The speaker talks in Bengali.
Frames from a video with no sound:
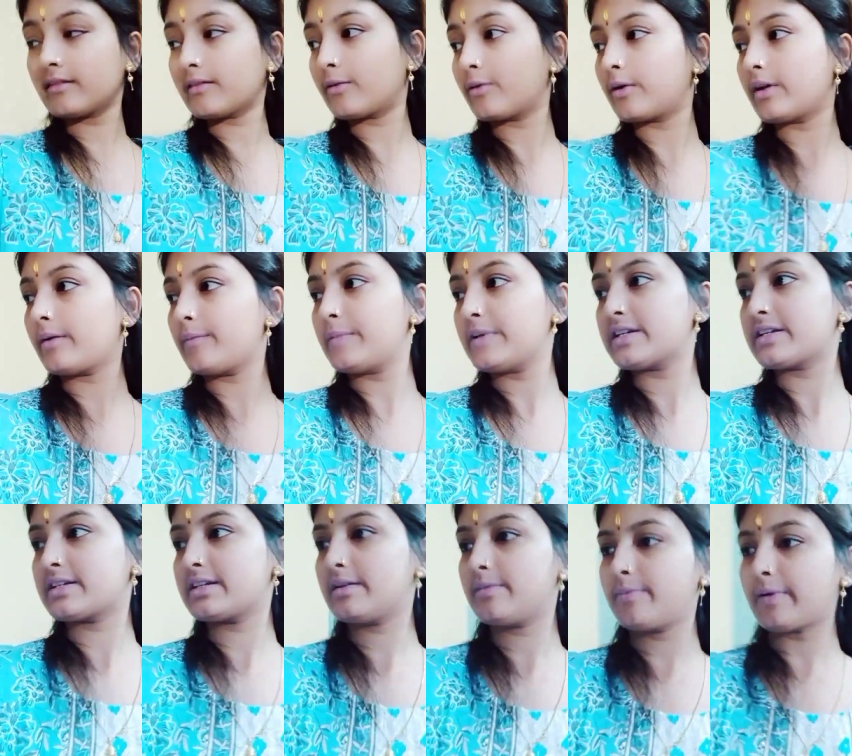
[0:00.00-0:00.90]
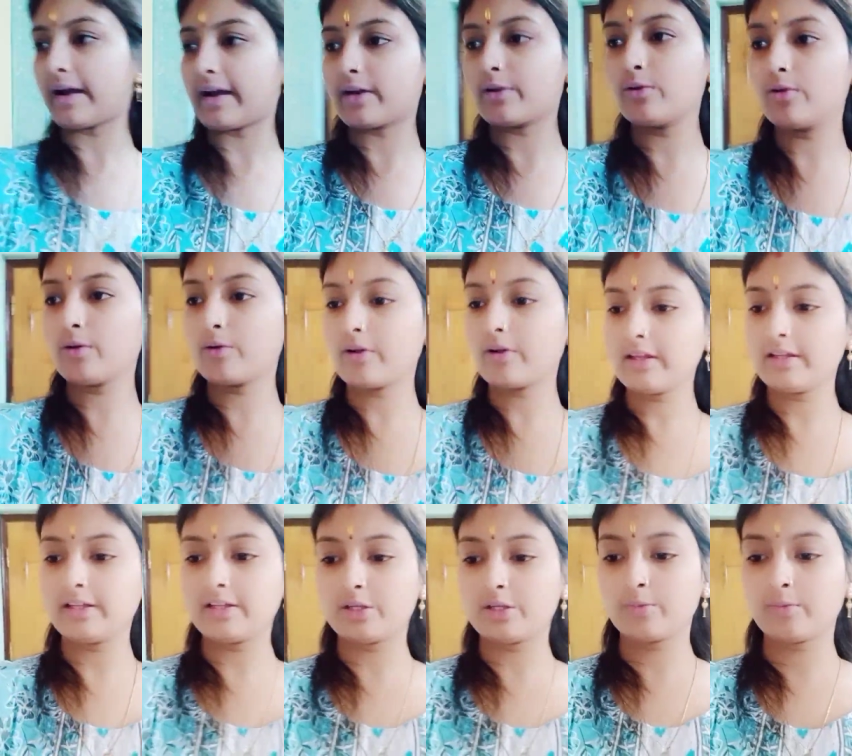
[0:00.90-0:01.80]
করে মিষ্টির প্যাকেটগুলো করেই
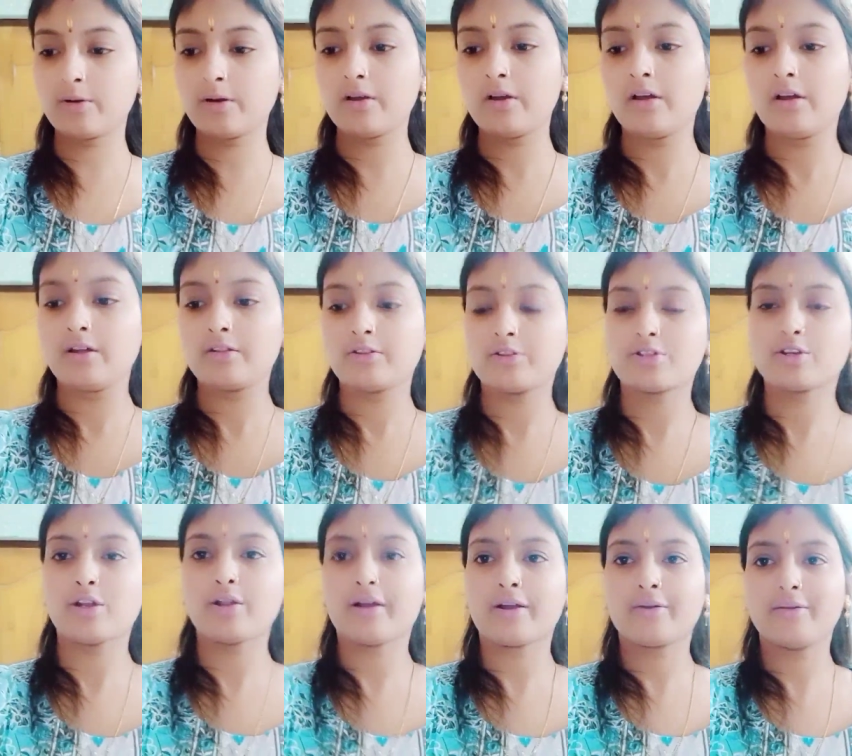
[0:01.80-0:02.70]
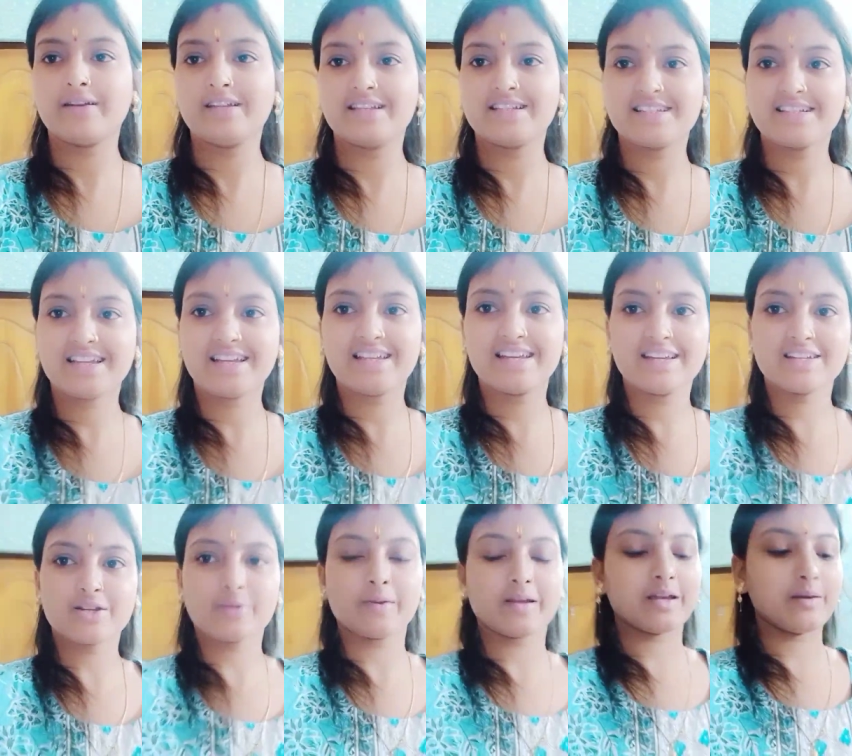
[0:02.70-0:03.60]
দিয়ে দেবো তো চলো এখন নিচে যাই গিয়ে
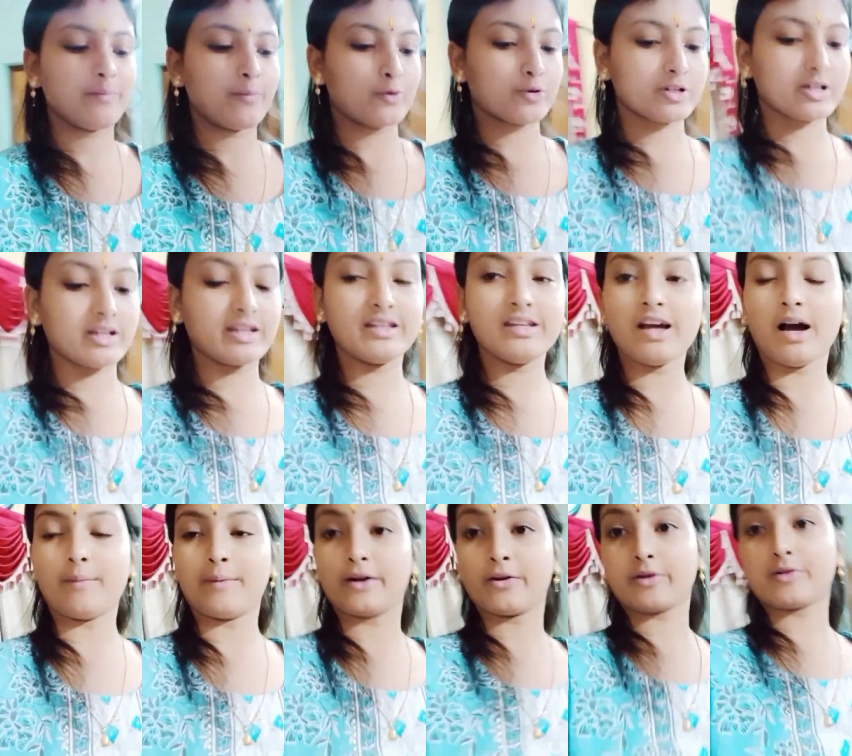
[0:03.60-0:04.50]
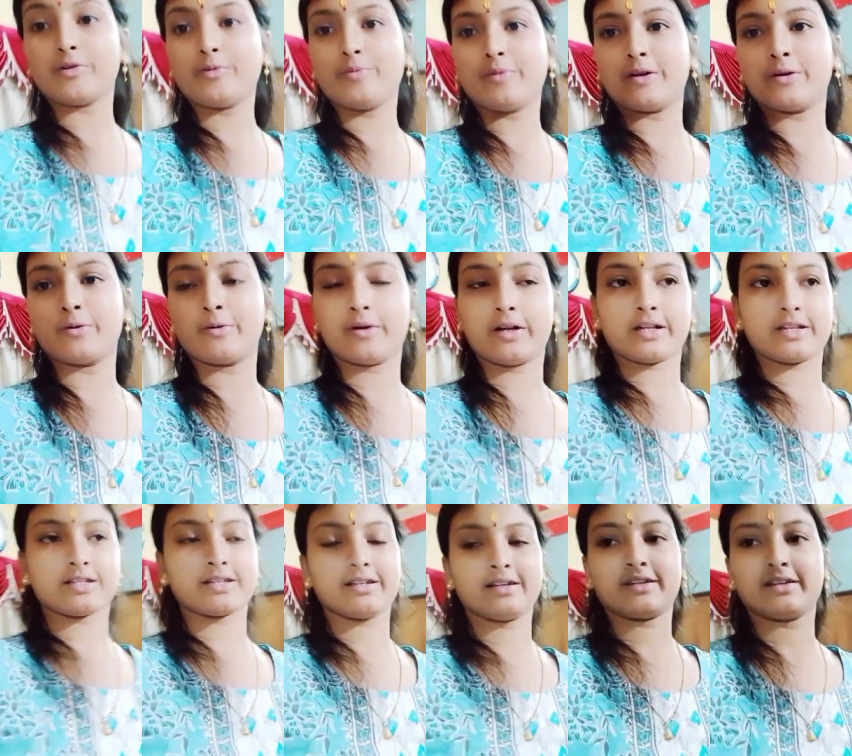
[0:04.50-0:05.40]
সবাইকে প্রসাদ দিয়ে আমারও একটু বেরোনোর
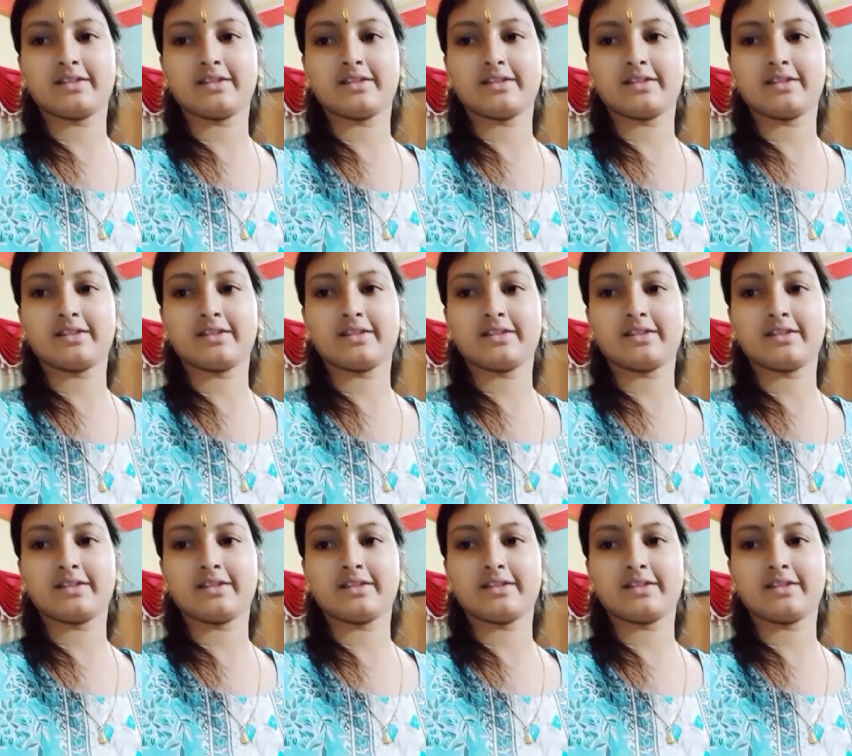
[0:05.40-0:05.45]
আছে